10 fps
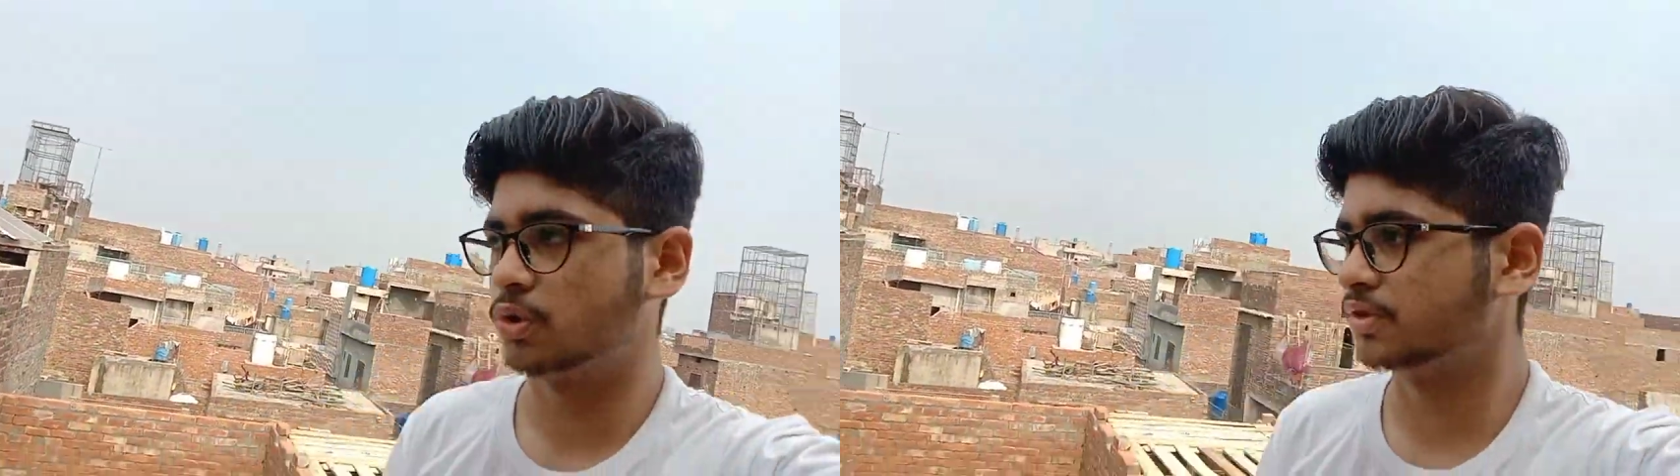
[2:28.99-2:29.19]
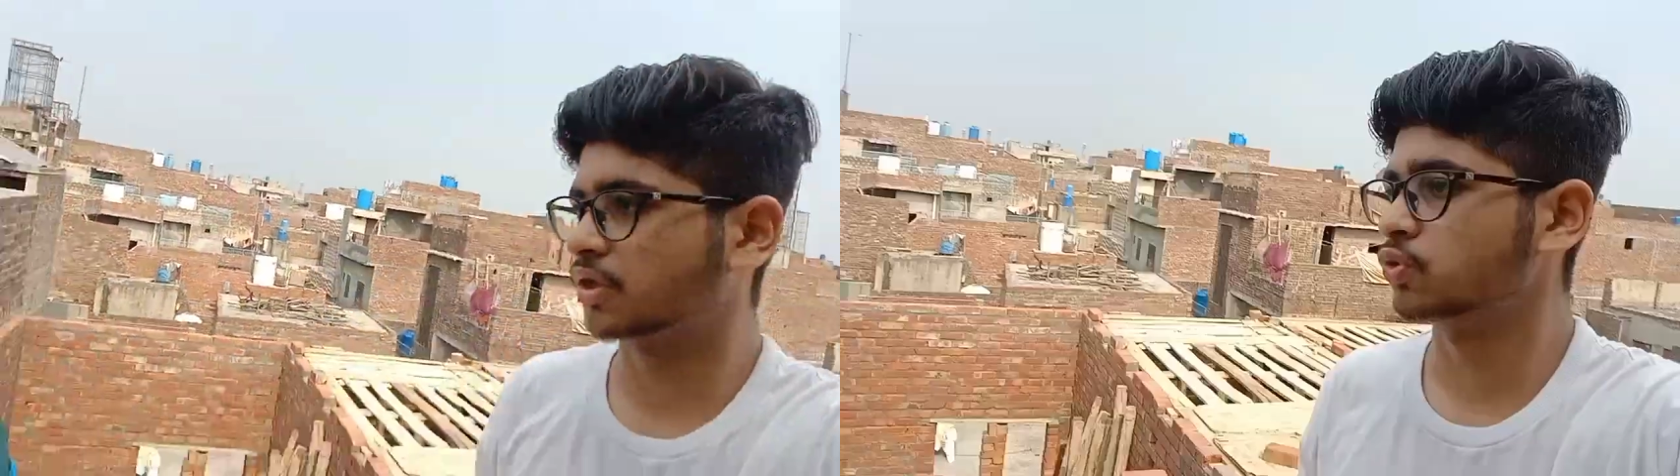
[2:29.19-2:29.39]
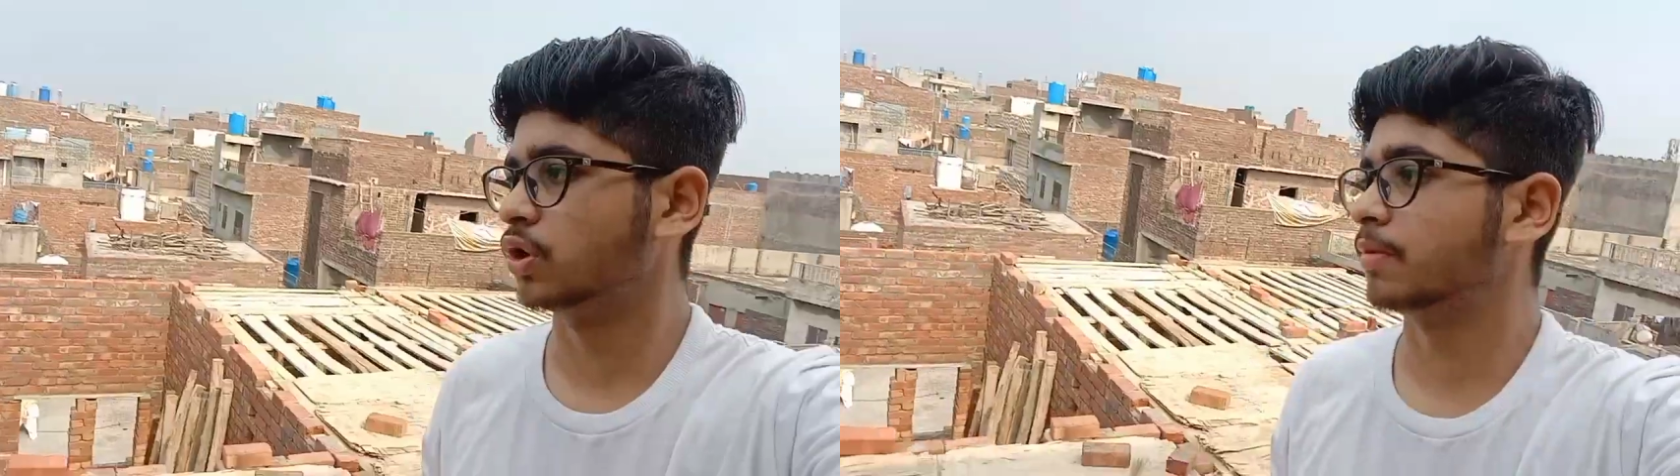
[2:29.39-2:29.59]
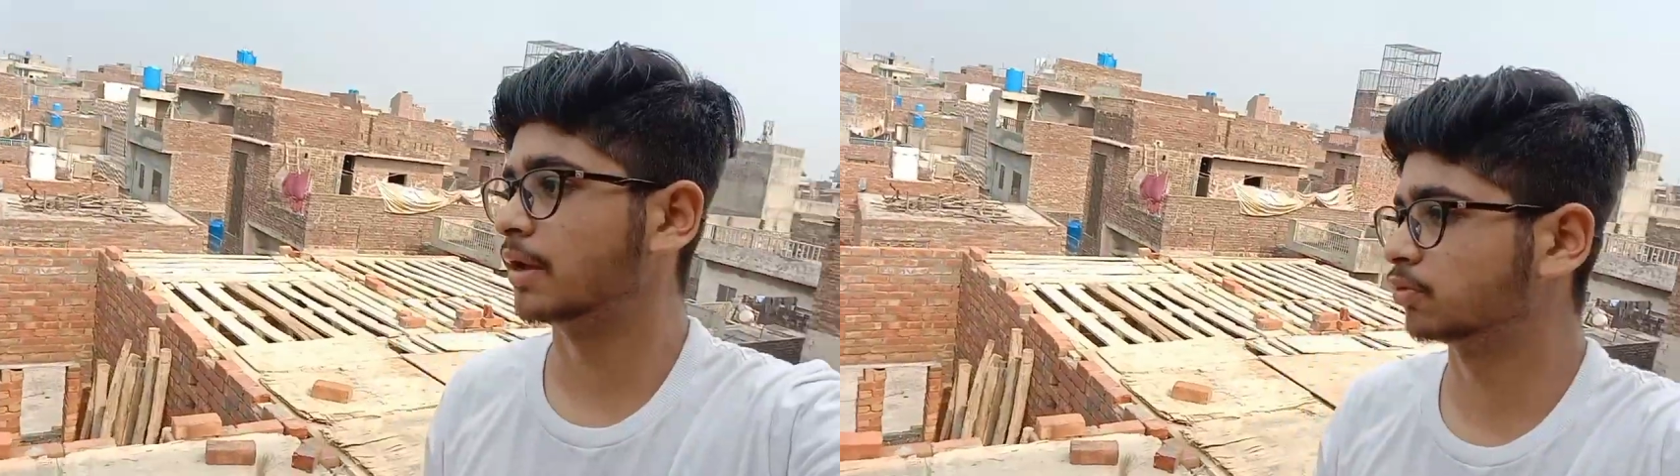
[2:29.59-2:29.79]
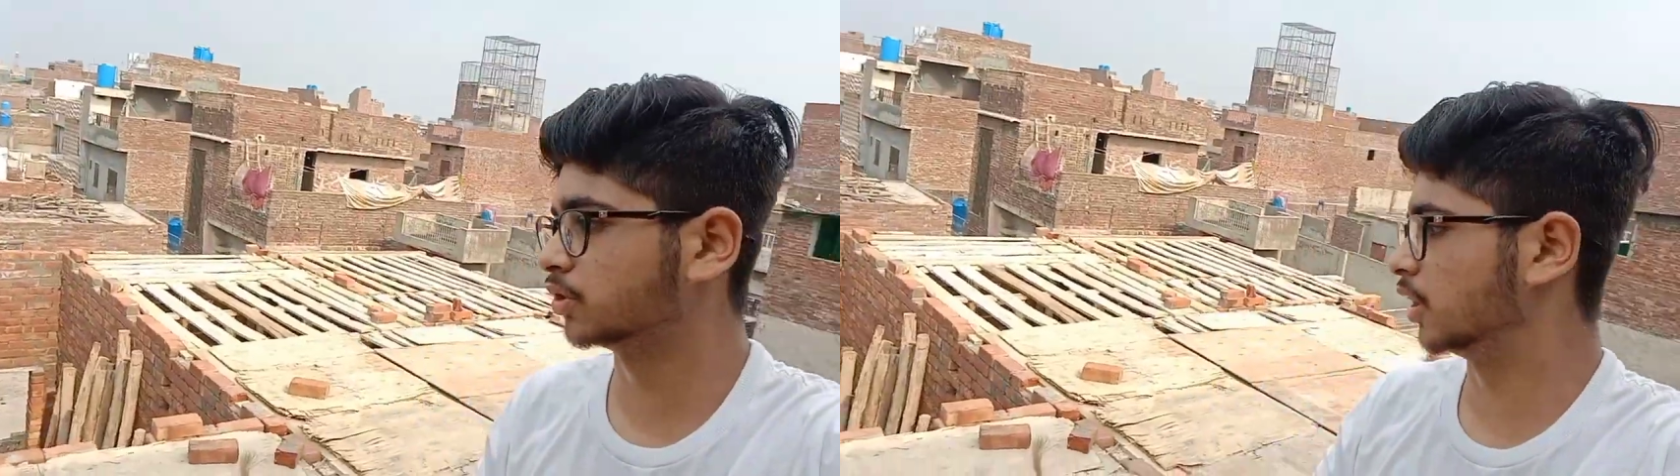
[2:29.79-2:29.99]
जो अभी तक हुआ है
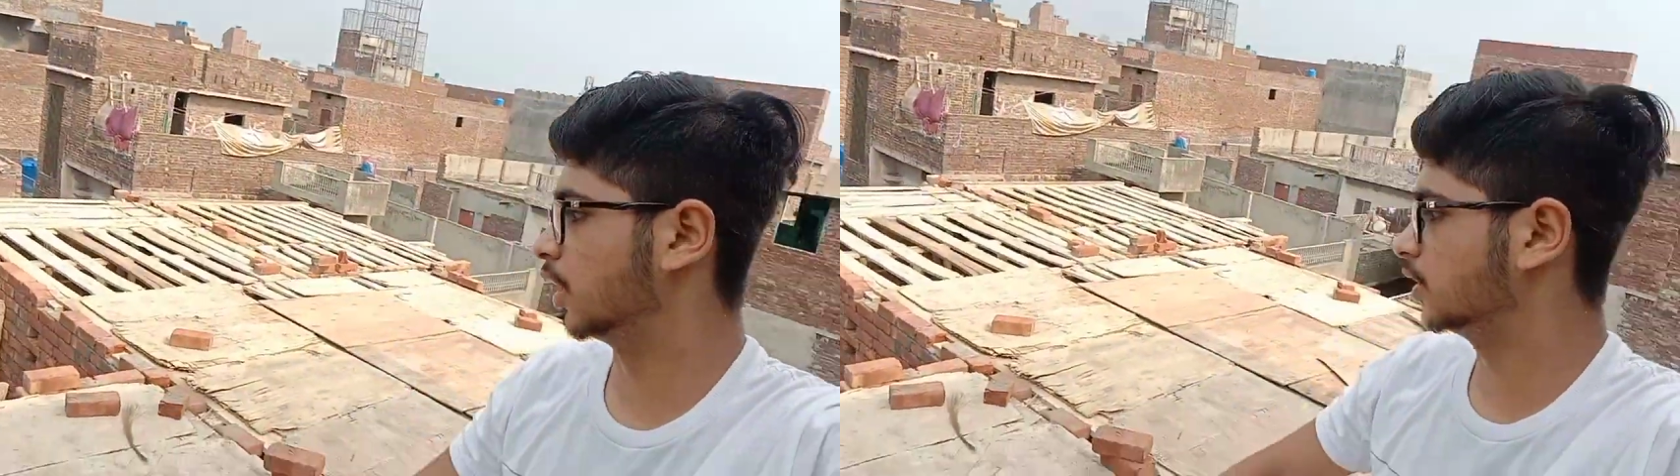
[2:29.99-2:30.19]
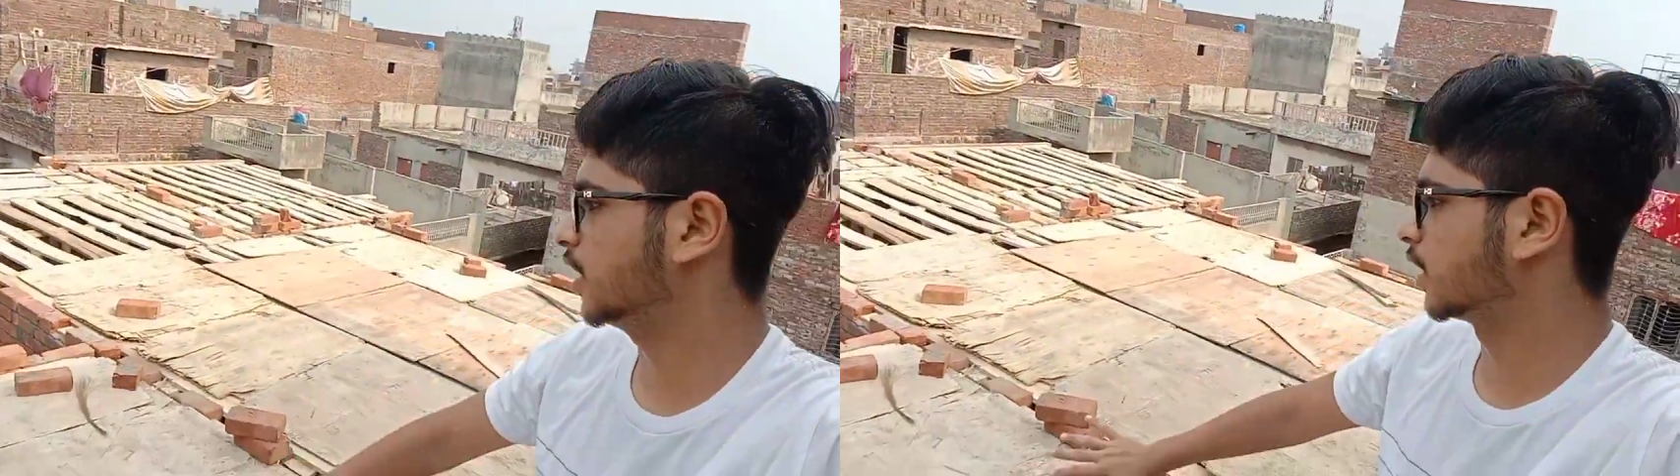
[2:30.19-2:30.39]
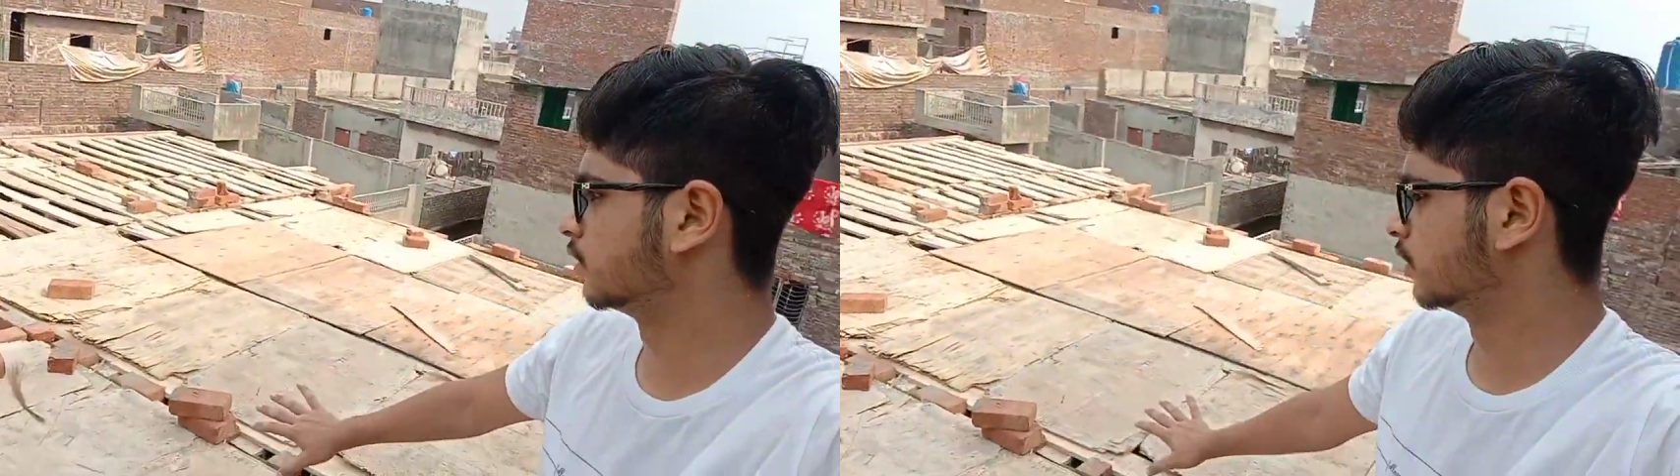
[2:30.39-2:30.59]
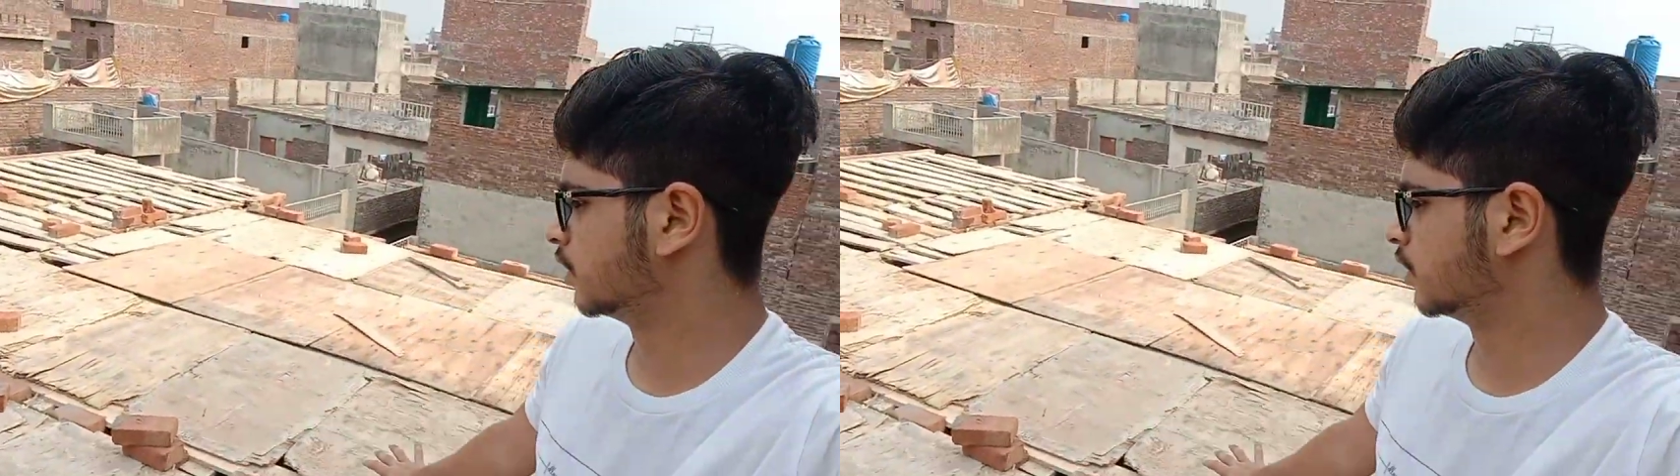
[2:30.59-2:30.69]
मैंने आपको दिखा दिया